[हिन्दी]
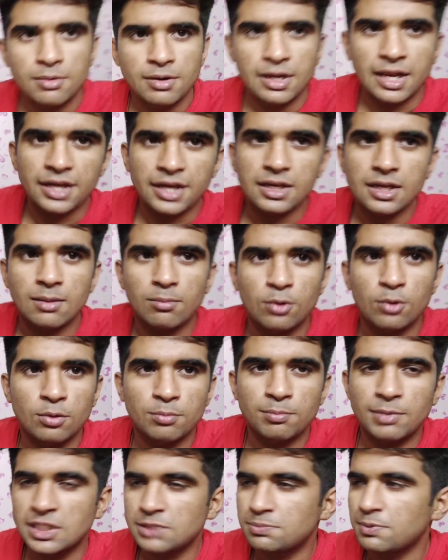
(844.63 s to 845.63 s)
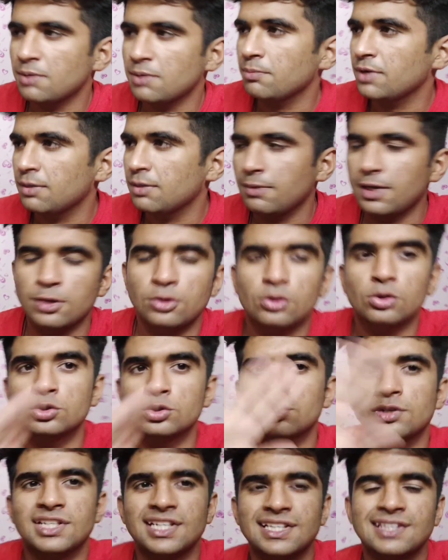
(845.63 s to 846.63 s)
यानी हम लोग बचपन में मेरे
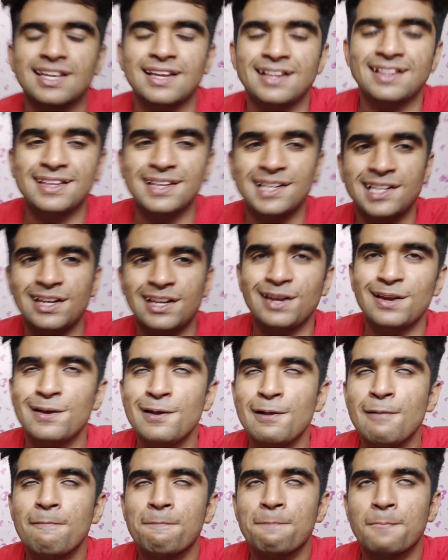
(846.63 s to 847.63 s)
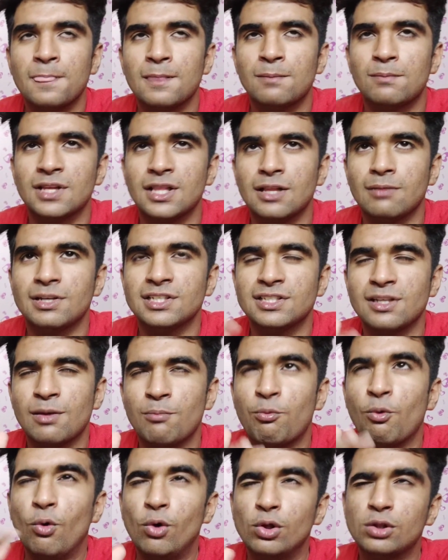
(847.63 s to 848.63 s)
दोस्तों के साथ खेलते थे मतलब ऐसा
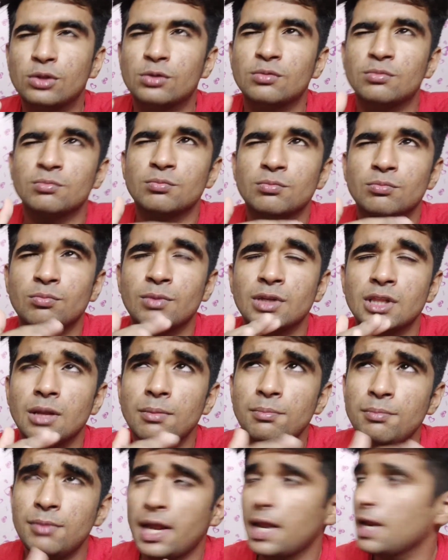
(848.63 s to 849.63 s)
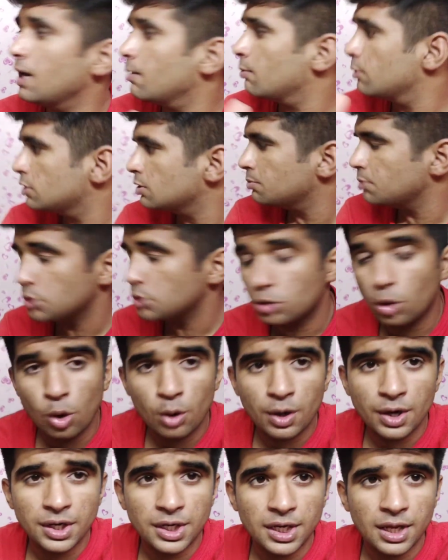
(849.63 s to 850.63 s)
बहुत मतलब नहीं नहीं मतलब दो
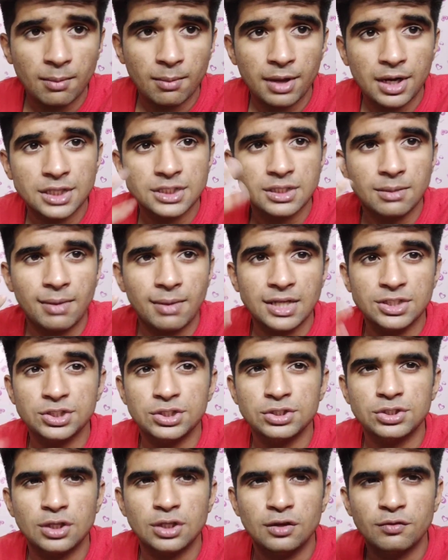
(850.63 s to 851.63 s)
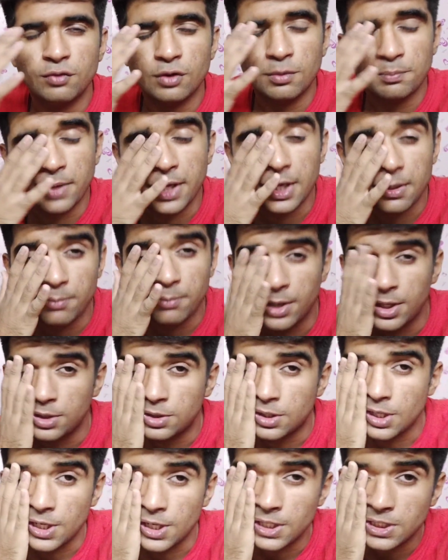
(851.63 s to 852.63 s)
घंटे हमारी ऐसा बातचीत चली फुल मेरी मेरी
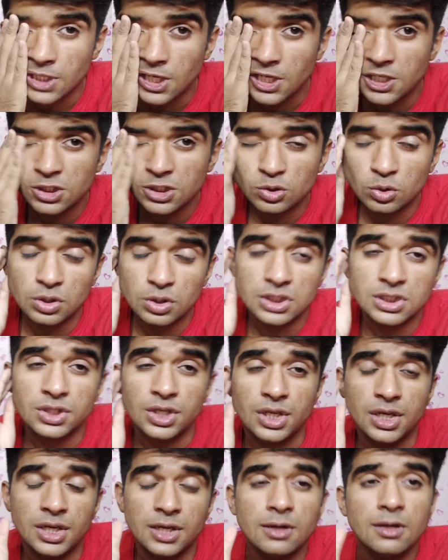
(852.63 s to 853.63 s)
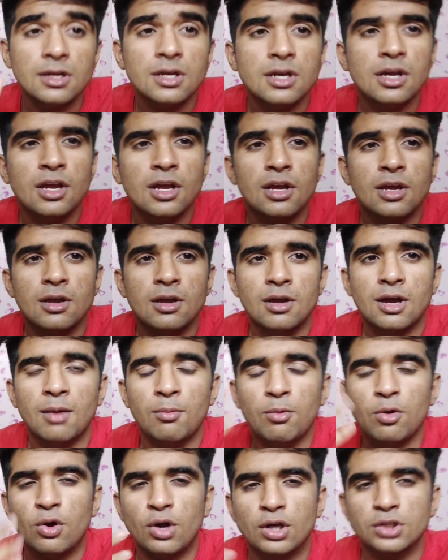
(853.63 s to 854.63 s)
इतनी सारी स्टोरीज थी
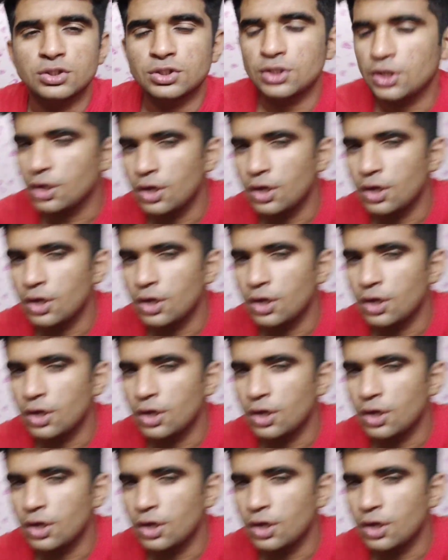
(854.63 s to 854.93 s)
हम लोग हंसते